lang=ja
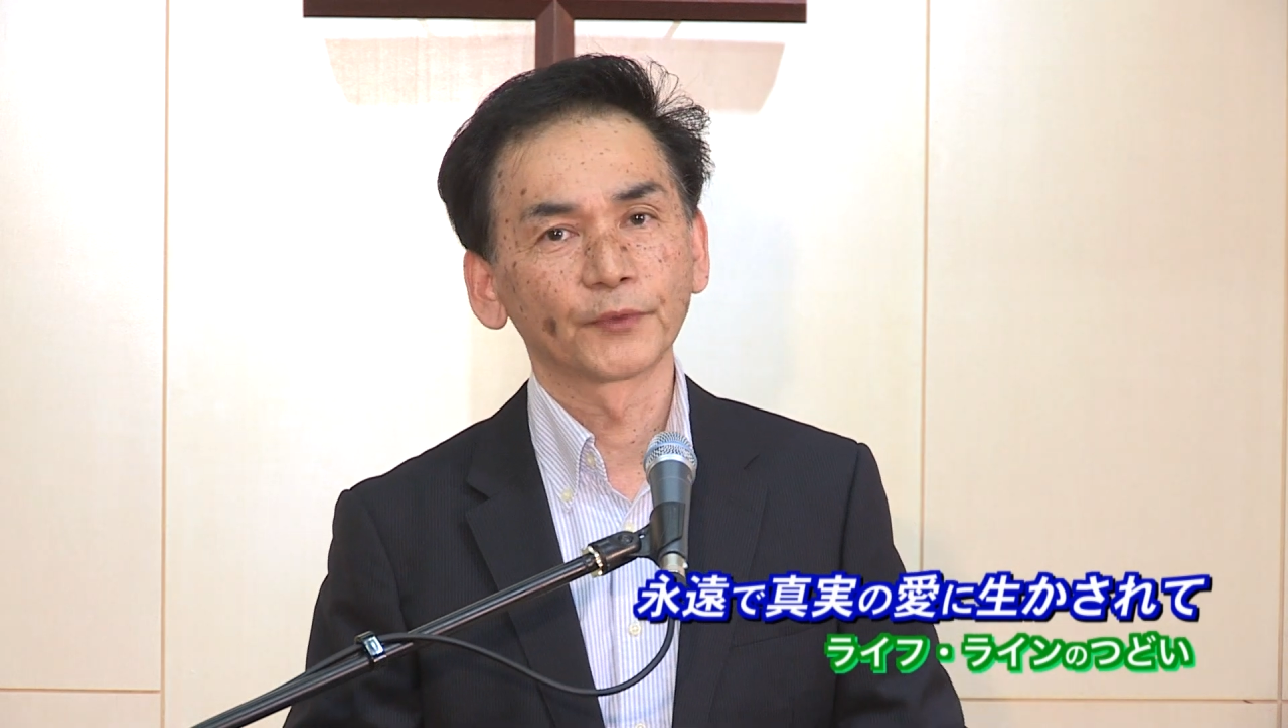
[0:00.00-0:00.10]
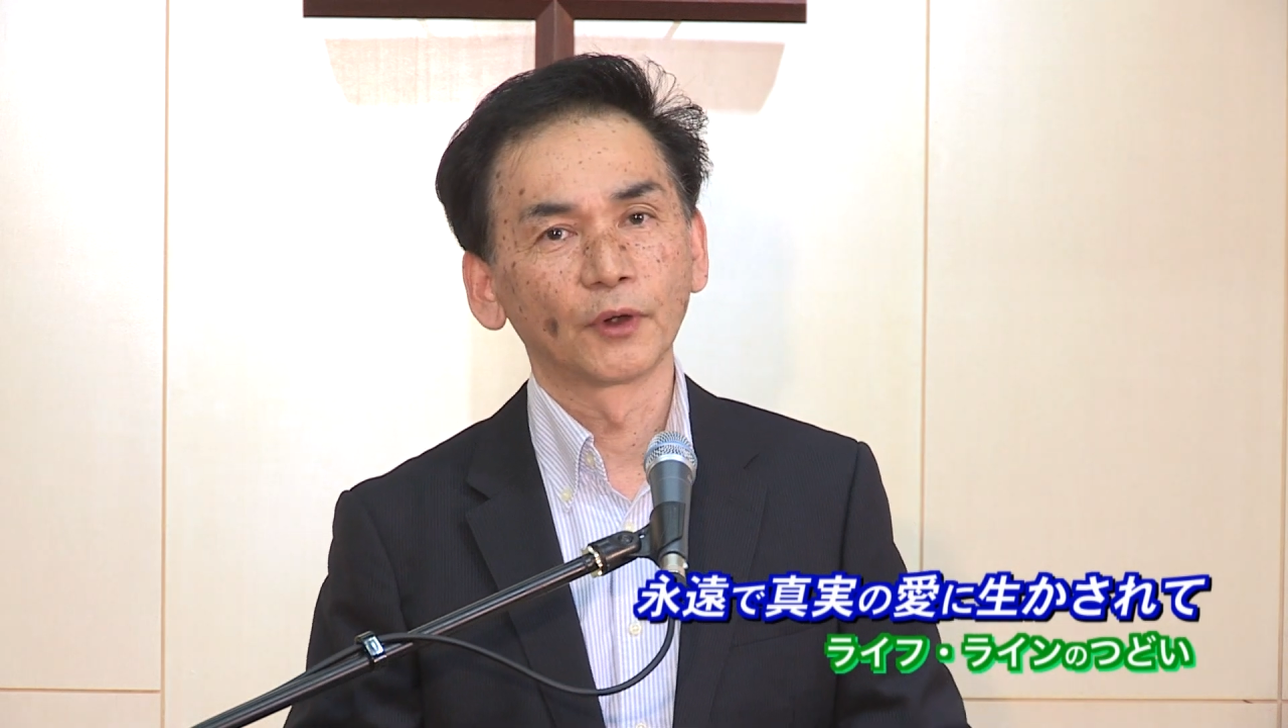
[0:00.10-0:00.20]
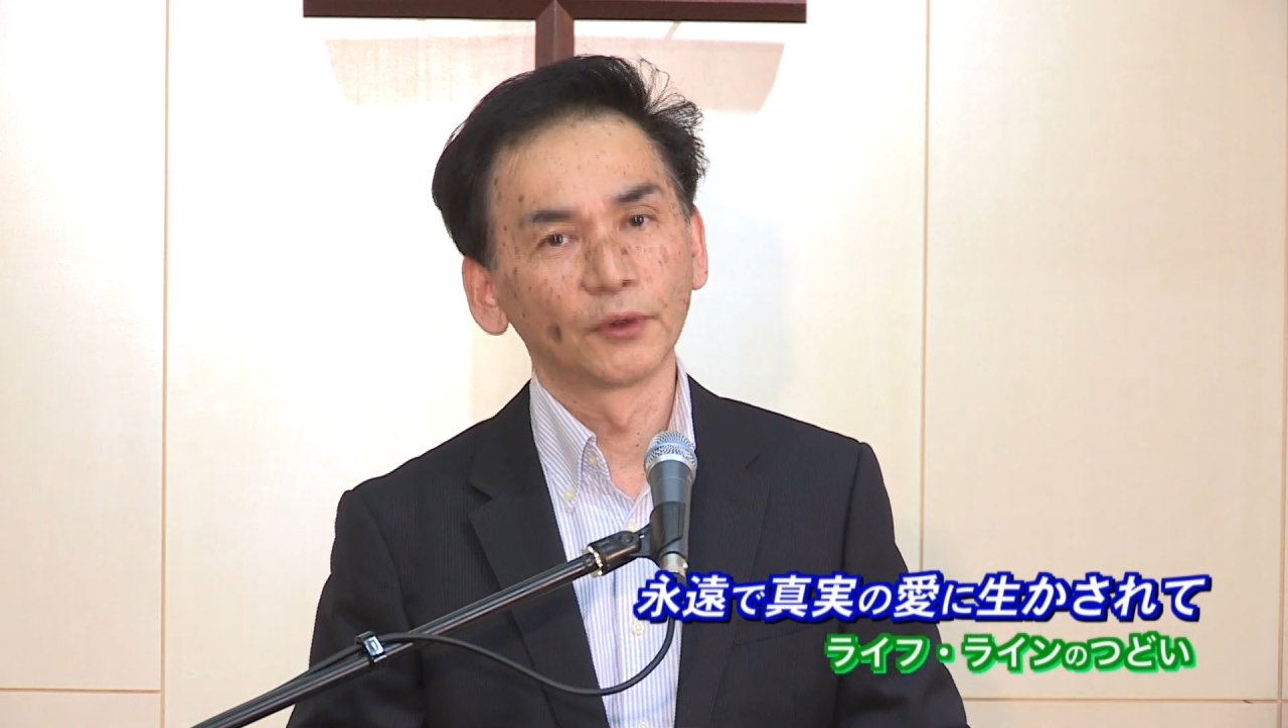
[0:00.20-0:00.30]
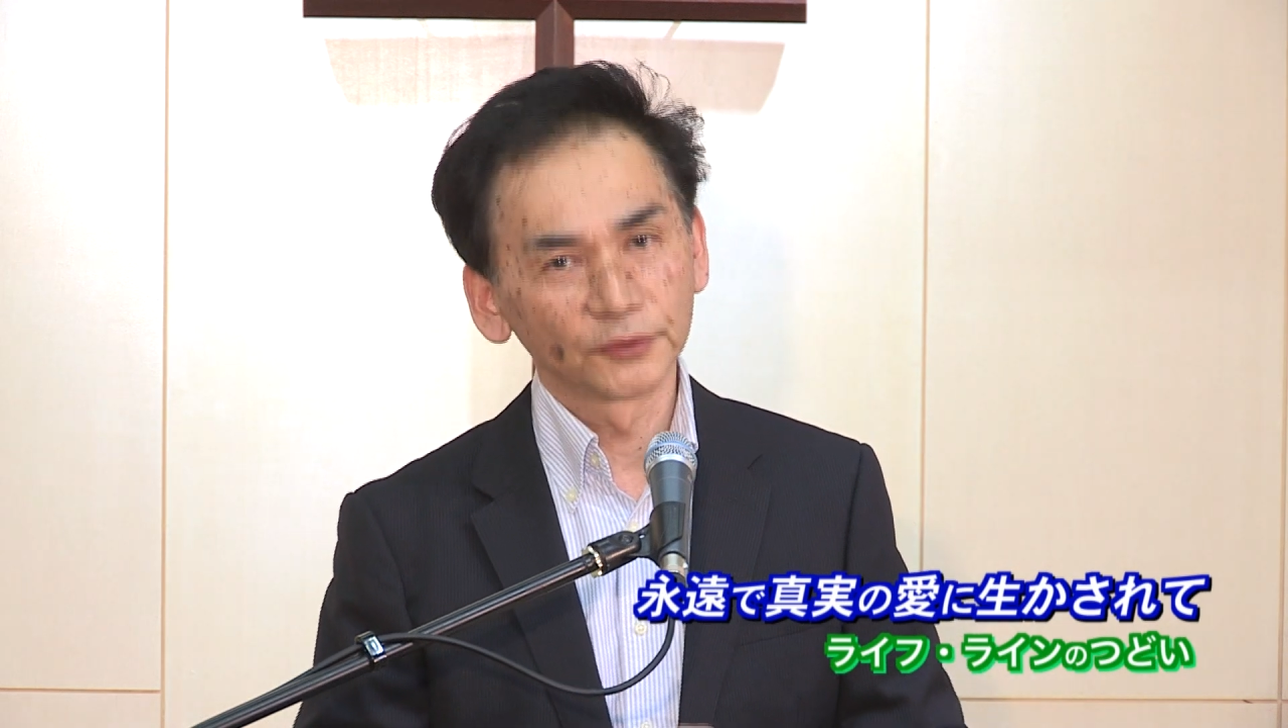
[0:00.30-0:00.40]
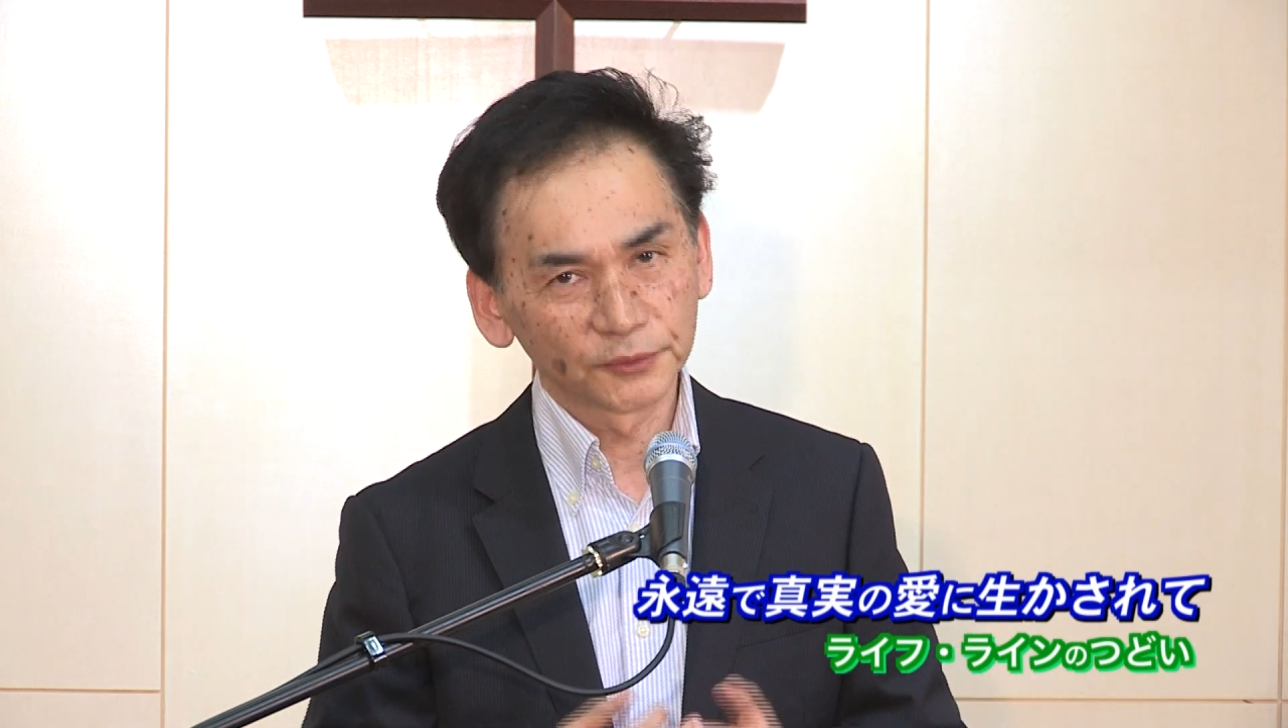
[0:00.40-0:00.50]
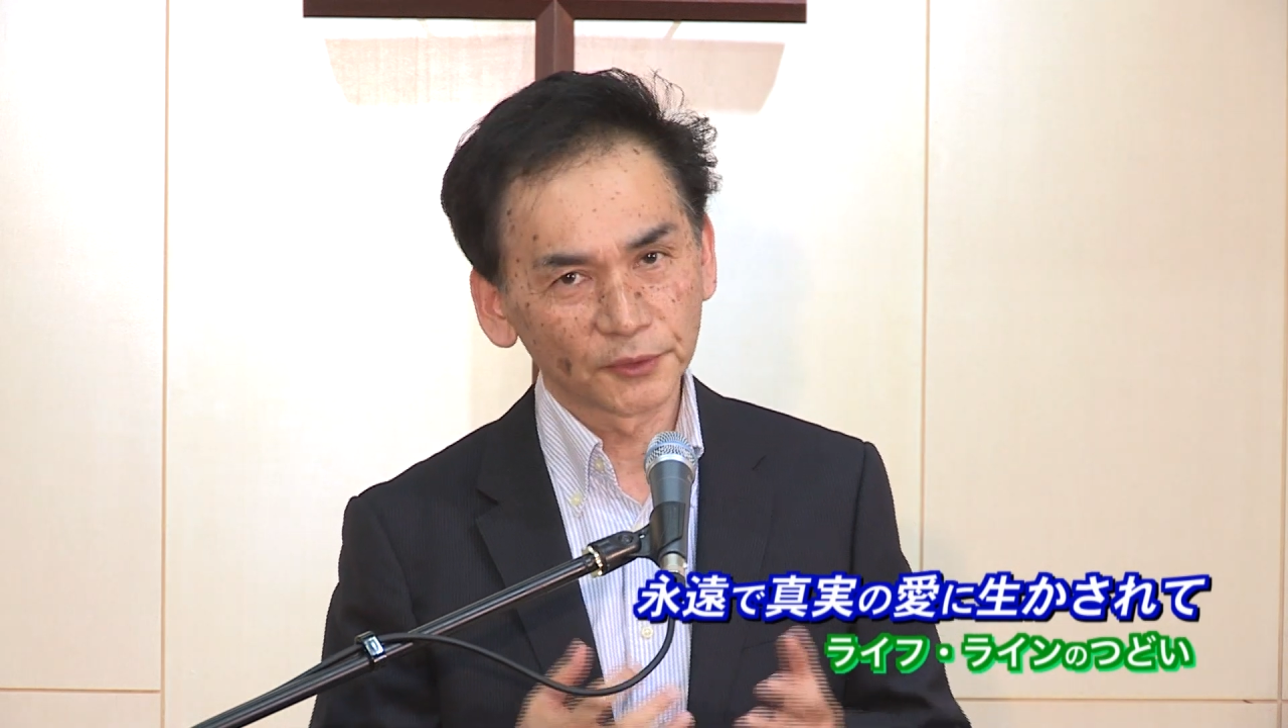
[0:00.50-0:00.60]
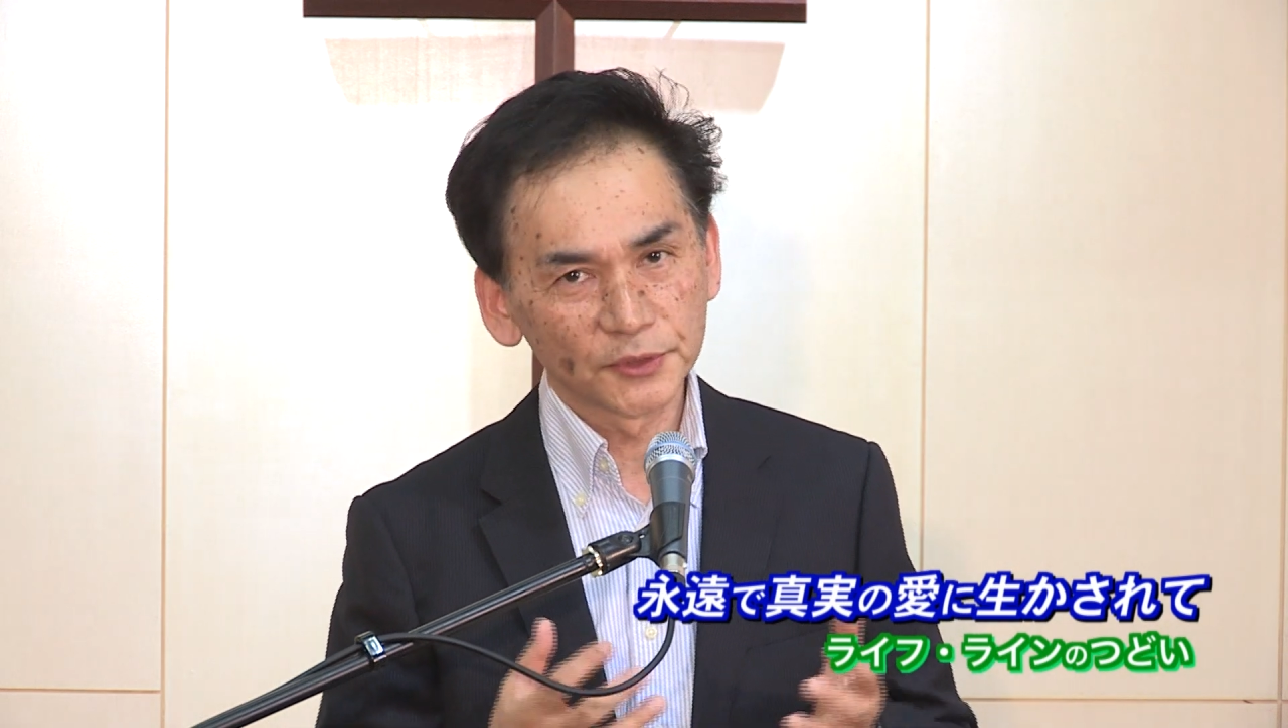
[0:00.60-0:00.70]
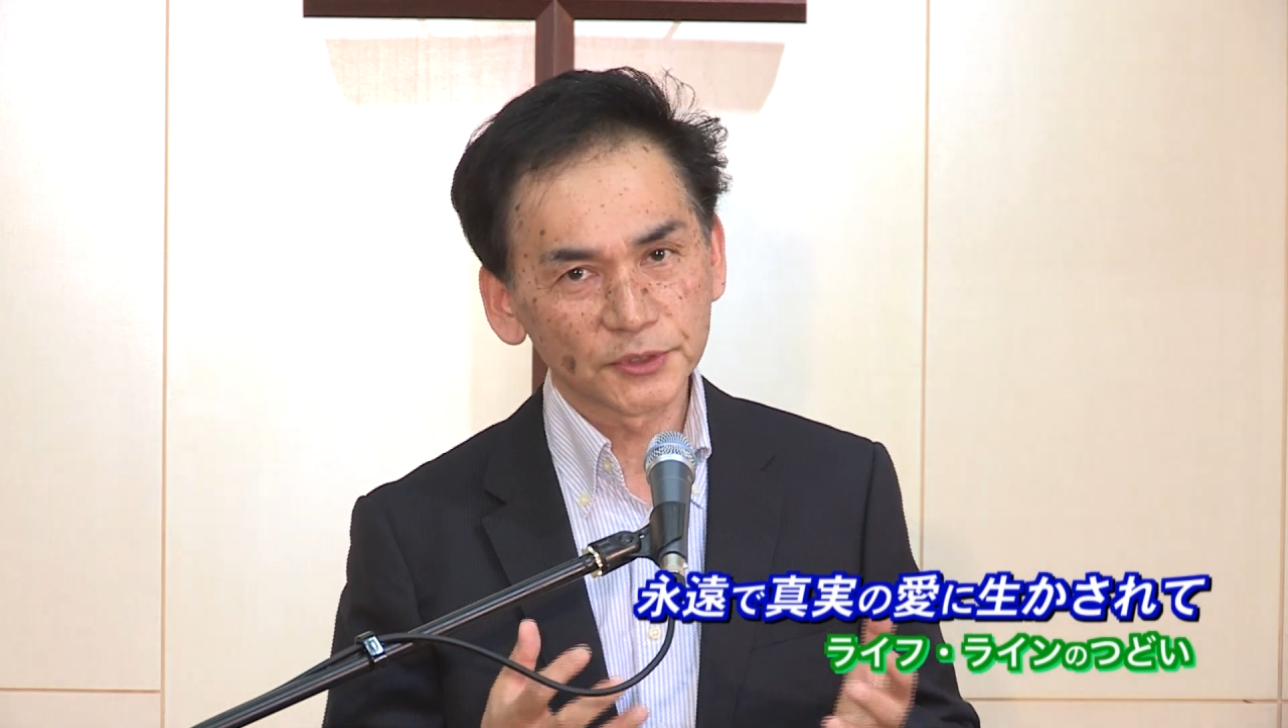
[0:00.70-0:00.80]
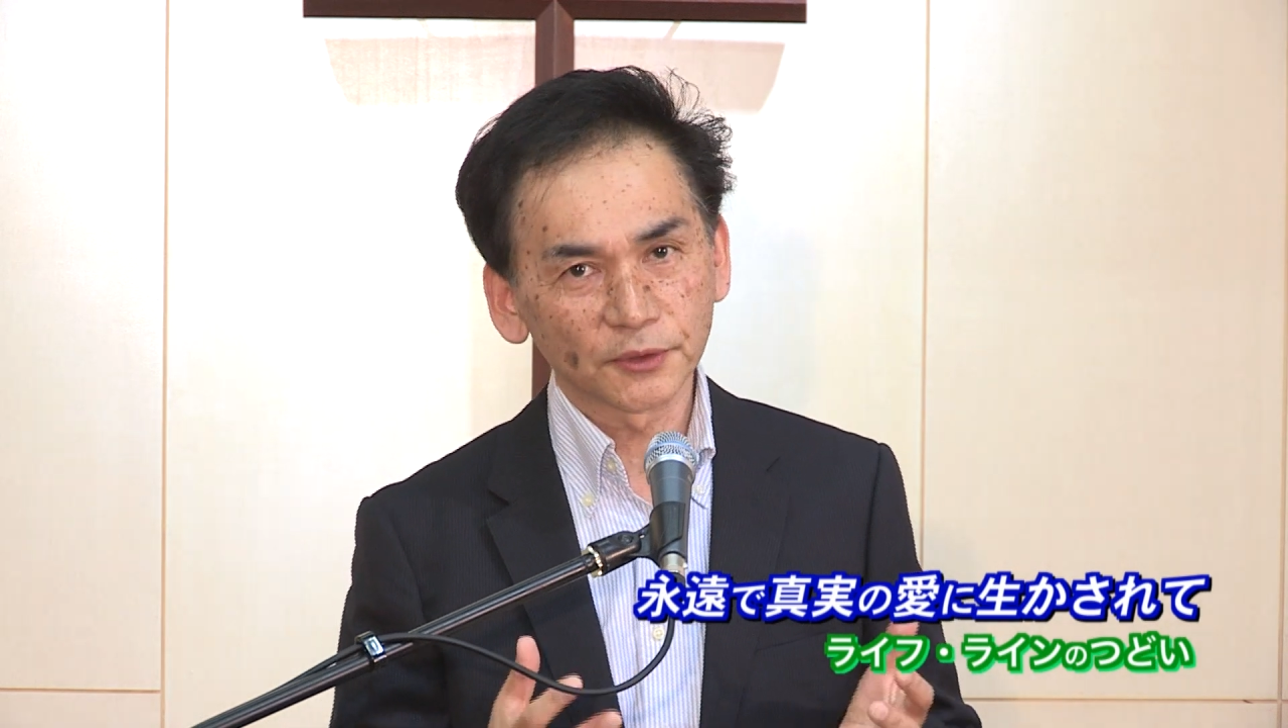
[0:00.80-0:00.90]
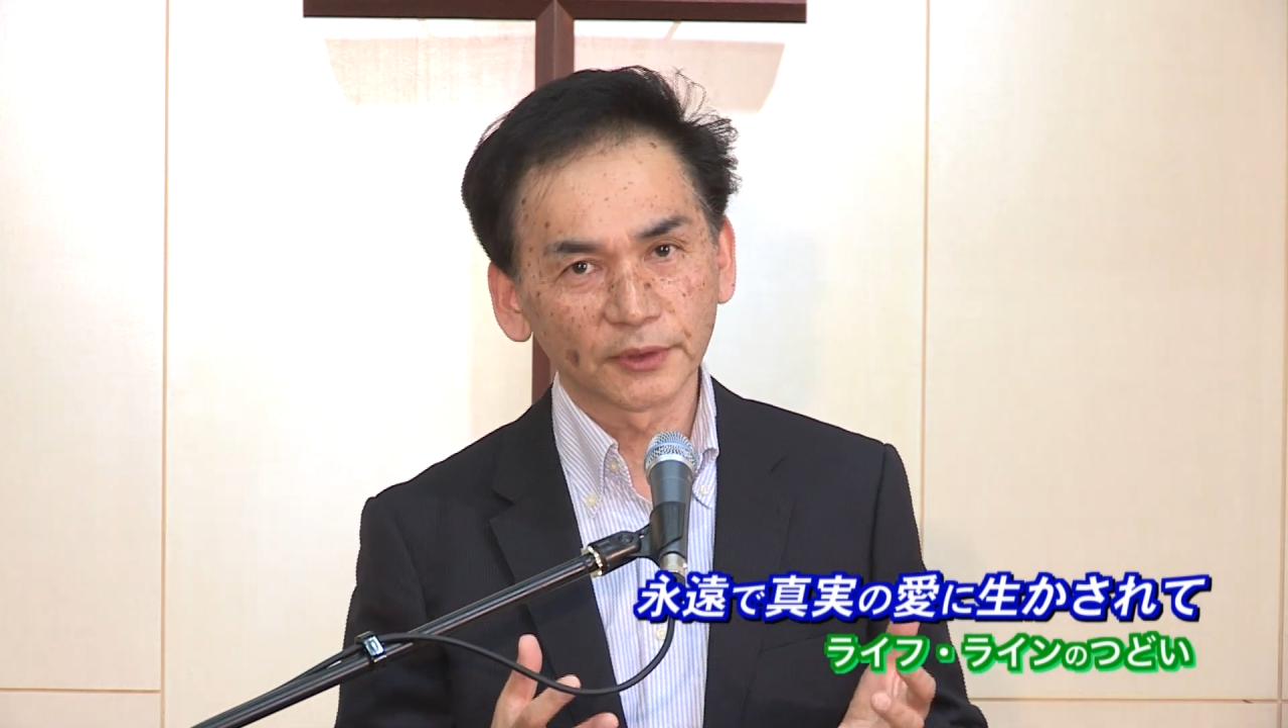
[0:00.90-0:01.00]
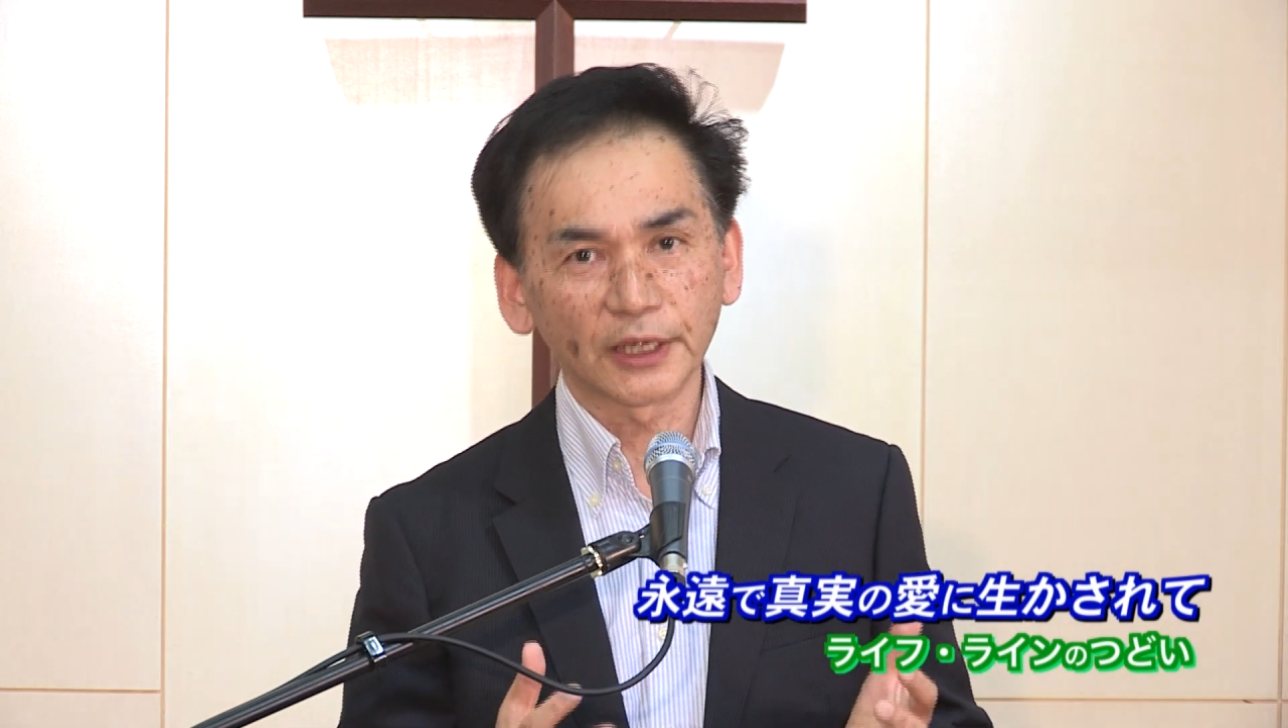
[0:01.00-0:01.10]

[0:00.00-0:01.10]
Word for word: 本当にその